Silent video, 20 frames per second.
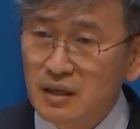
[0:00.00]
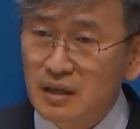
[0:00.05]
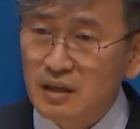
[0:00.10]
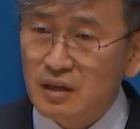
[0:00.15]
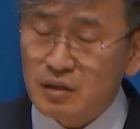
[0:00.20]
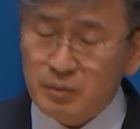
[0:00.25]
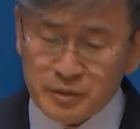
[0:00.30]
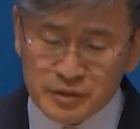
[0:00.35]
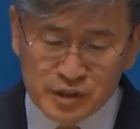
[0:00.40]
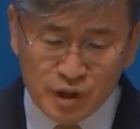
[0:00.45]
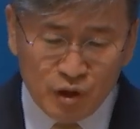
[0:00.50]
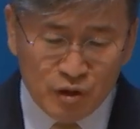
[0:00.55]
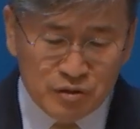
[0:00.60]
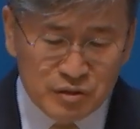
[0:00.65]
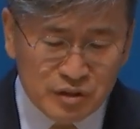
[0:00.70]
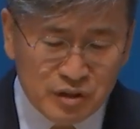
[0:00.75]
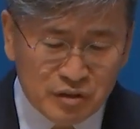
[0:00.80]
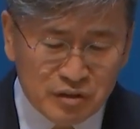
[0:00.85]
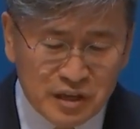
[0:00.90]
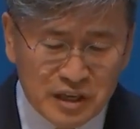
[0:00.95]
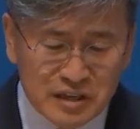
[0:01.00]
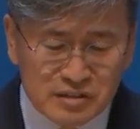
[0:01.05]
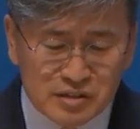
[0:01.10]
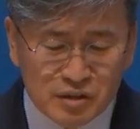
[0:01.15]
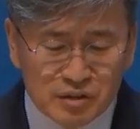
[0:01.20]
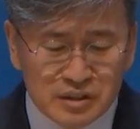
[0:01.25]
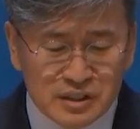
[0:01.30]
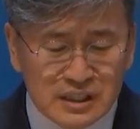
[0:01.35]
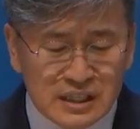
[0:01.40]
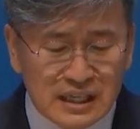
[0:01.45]
여러분
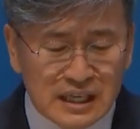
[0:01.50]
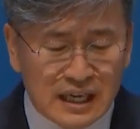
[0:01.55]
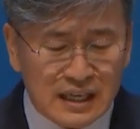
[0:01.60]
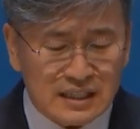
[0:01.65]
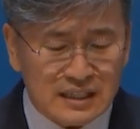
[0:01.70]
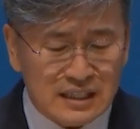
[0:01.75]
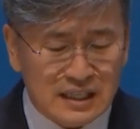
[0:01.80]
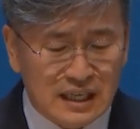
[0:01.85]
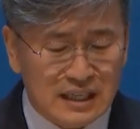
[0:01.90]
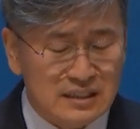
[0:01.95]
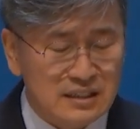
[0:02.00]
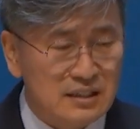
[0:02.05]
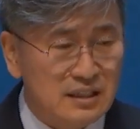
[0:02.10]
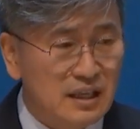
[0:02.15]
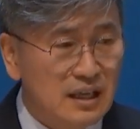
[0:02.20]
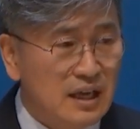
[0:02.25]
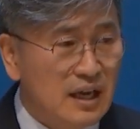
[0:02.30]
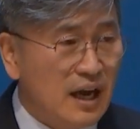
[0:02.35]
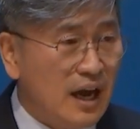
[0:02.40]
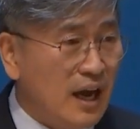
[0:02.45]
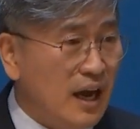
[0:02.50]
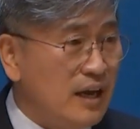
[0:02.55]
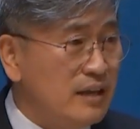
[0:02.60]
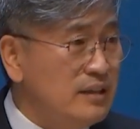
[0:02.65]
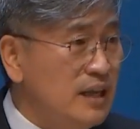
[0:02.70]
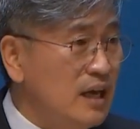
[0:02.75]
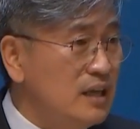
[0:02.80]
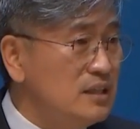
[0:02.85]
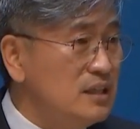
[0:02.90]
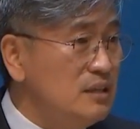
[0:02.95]
성경에서 이야기하는
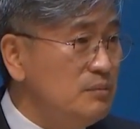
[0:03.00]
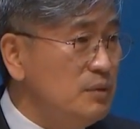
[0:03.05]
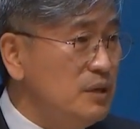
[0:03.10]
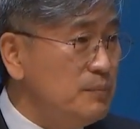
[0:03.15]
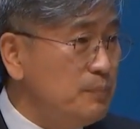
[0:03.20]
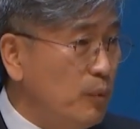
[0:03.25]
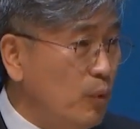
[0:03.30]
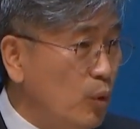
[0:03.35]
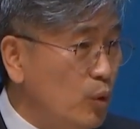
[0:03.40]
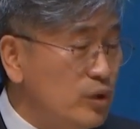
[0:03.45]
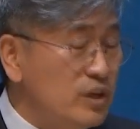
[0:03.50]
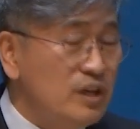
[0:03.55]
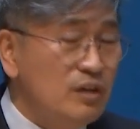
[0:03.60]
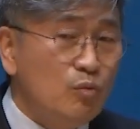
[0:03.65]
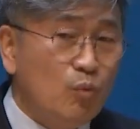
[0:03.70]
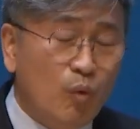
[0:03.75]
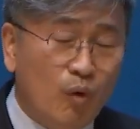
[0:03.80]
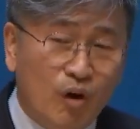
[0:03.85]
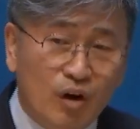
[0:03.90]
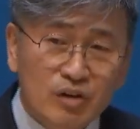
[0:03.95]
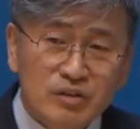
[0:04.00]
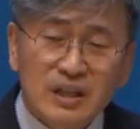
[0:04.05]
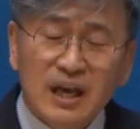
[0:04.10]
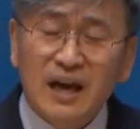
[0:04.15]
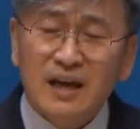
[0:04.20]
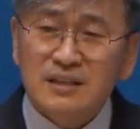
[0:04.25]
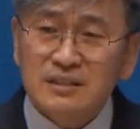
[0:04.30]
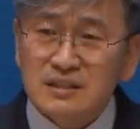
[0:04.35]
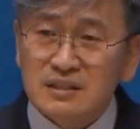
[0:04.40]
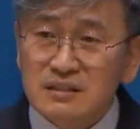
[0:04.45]
하나님이 보기
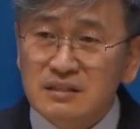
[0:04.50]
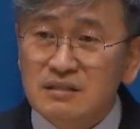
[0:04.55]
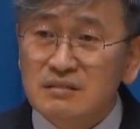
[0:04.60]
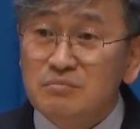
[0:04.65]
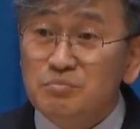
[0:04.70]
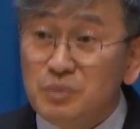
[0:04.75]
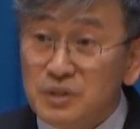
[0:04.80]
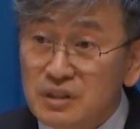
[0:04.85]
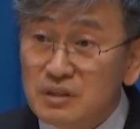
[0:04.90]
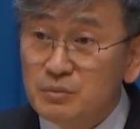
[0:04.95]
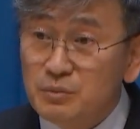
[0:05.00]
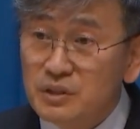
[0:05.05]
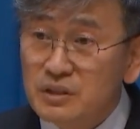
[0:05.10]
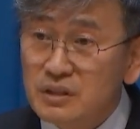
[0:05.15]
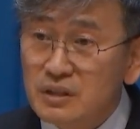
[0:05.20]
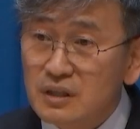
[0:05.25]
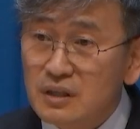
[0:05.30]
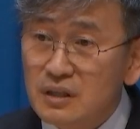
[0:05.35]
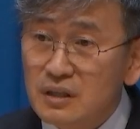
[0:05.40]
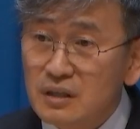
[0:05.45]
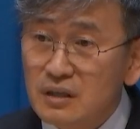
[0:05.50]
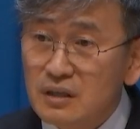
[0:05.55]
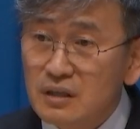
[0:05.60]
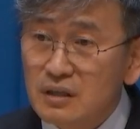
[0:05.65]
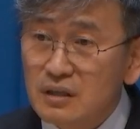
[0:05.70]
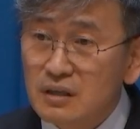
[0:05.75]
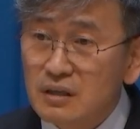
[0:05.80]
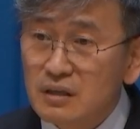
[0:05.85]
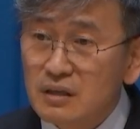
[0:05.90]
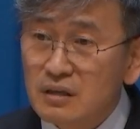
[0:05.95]
원하시는 믿음은
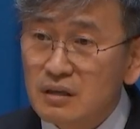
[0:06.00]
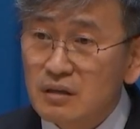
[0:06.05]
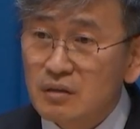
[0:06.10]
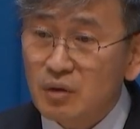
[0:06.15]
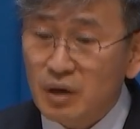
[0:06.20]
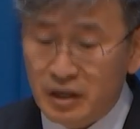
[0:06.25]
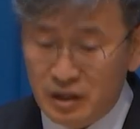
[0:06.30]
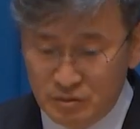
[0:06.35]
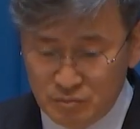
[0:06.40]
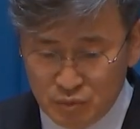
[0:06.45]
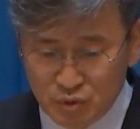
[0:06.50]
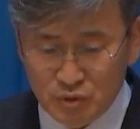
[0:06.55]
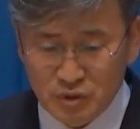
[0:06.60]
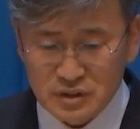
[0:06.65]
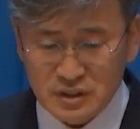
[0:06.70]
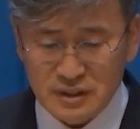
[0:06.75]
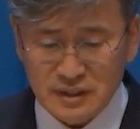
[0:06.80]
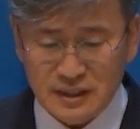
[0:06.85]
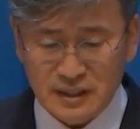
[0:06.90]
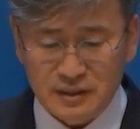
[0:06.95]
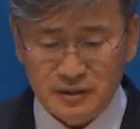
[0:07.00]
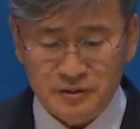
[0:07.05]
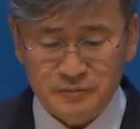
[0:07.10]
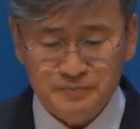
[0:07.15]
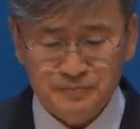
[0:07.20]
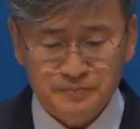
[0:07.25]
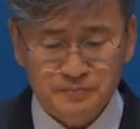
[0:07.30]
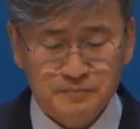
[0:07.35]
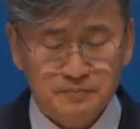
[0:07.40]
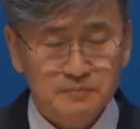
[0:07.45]
과연 무엇일까요?
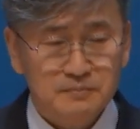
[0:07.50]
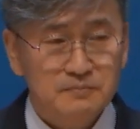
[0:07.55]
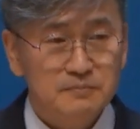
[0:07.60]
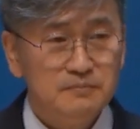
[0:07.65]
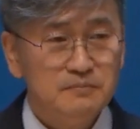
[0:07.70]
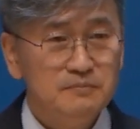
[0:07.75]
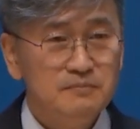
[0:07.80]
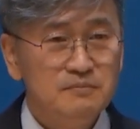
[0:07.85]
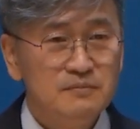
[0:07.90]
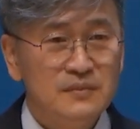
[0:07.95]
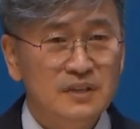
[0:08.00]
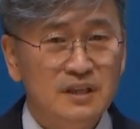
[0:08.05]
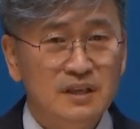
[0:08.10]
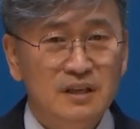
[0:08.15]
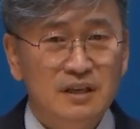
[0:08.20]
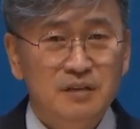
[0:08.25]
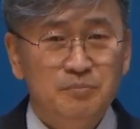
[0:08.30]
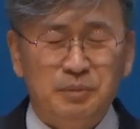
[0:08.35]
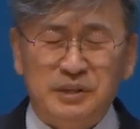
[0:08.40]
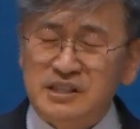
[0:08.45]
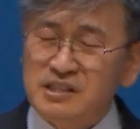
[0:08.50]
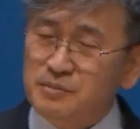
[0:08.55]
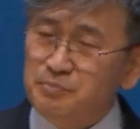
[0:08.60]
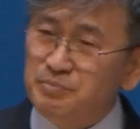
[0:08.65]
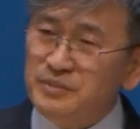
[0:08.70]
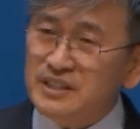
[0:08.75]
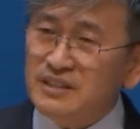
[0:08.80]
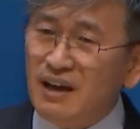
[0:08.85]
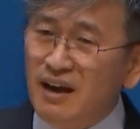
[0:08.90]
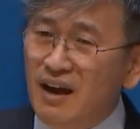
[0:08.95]

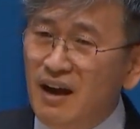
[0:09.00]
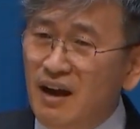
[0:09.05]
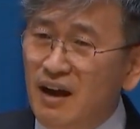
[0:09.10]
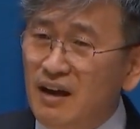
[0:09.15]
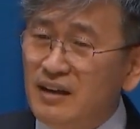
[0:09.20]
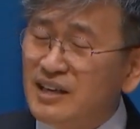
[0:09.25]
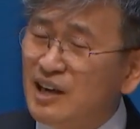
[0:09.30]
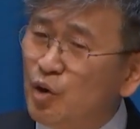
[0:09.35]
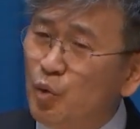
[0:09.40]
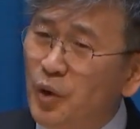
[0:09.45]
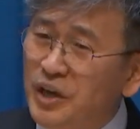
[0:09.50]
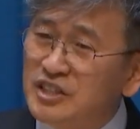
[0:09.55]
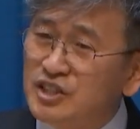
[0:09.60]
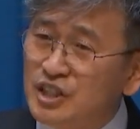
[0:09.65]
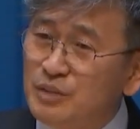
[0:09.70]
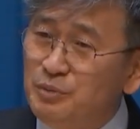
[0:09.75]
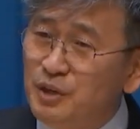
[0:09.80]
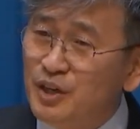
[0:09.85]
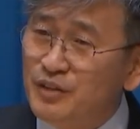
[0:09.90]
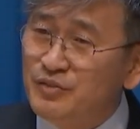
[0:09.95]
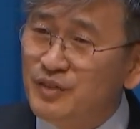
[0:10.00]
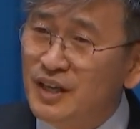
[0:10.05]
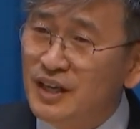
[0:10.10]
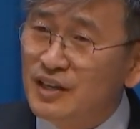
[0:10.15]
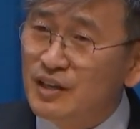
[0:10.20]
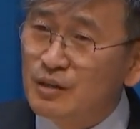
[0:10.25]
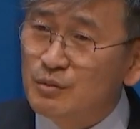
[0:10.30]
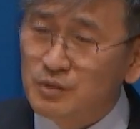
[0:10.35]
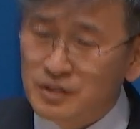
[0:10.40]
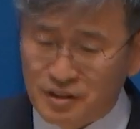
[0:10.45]
믿습니다! 라고 외치면
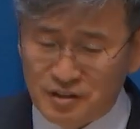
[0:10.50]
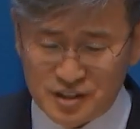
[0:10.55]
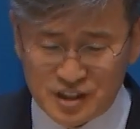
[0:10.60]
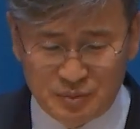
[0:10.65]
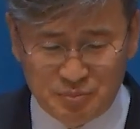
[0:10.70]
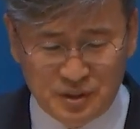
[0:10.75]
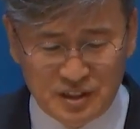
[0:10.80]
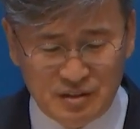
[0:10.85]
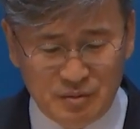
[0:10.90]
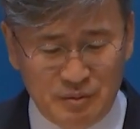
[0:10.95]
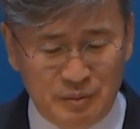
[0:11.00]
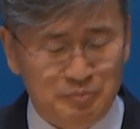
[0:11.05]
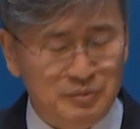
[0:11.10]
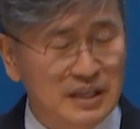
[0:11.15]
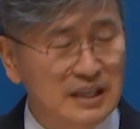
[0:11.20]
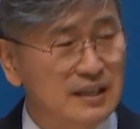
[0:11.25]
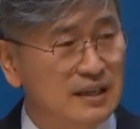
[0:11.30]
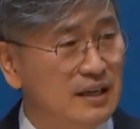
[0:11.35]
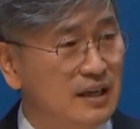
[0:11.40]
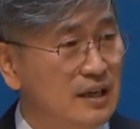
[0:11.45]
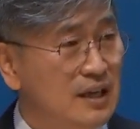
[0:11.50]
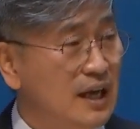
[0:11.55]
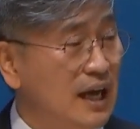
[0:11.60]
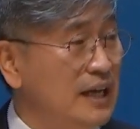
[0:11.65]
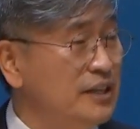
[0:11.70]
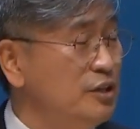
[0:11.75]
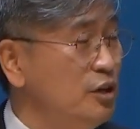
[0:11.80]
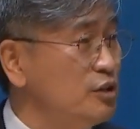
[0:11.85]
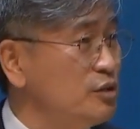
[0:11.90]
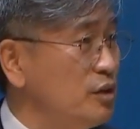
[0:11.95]
여러분 그것이 믿음입니까?
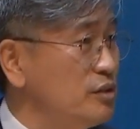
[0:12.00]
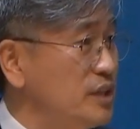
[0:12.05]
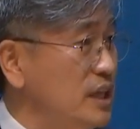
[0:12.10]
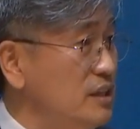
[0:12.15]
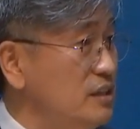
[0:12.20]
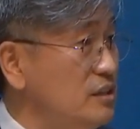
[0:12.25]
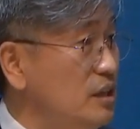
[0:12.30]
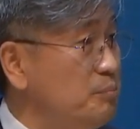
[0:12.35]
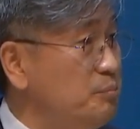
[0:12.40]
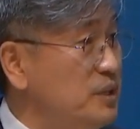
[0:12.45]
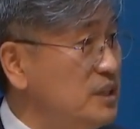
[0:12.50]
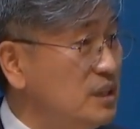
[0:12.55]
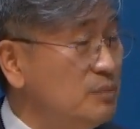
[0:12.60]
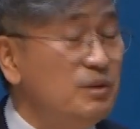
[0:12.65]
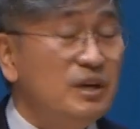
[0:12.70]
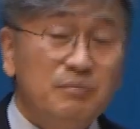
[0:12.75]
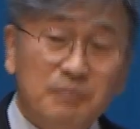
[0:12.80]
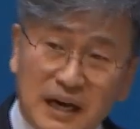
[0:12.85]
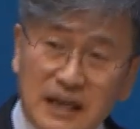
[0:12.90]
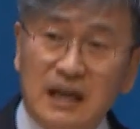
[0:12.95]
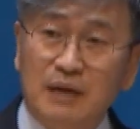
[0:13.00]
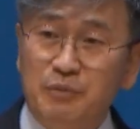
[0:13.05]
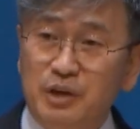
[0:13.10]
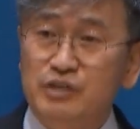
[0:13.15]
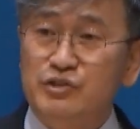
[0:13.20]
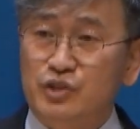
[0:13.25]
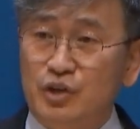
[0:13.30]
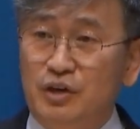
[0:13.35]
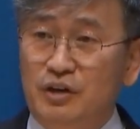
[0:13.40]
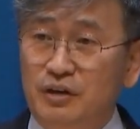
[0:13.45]
아니, 어떨 때는요, 믿음을
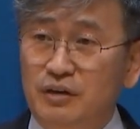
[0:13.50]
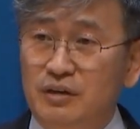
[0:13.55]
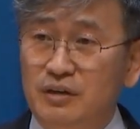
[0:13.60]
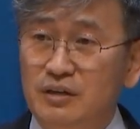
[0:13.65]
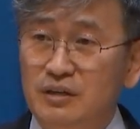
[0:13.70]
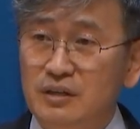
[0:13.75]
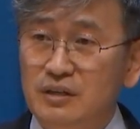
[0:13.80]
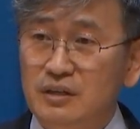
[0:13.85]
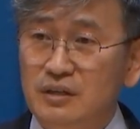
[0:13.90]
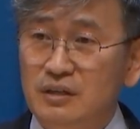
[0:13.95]
말하면서